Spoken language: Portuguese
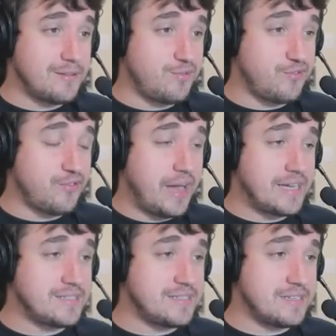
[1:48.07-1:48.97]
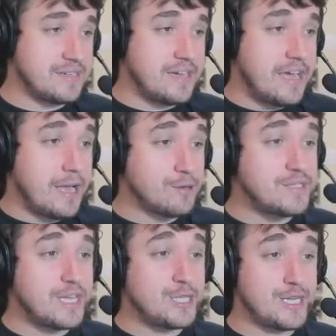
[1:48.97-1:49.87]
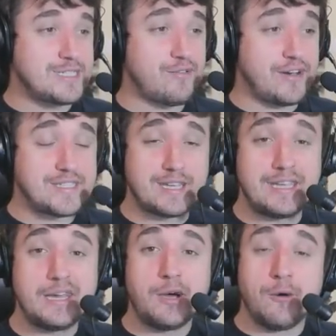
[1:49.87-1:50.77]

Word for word: fase. É o seguinte, essa fase aqui,